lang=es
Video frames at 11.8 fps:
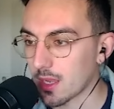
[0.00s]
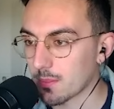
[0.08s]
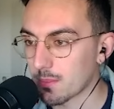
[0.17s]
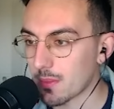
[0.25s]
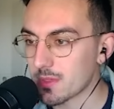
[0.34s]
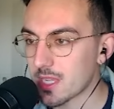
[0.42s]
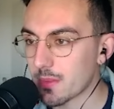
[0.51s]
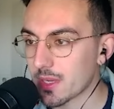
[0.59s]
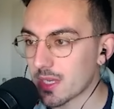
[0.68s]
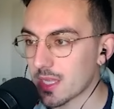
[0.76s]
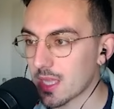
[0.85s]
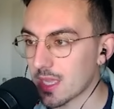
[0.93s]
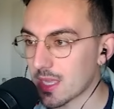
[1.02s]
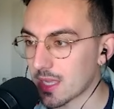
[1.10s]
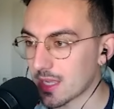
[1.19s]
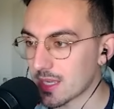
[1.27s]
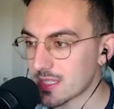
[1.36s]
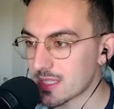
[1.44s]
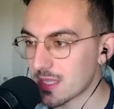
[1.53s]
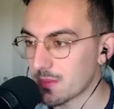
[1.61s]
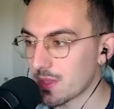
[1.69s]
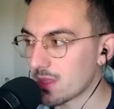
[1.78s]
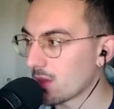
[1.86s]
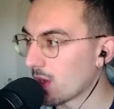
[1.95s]
vamos a ver este
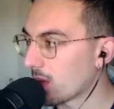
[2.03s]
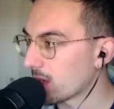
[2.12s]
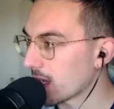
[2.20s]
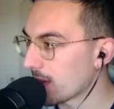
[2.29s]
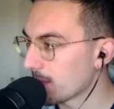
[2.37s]
vídeo ahora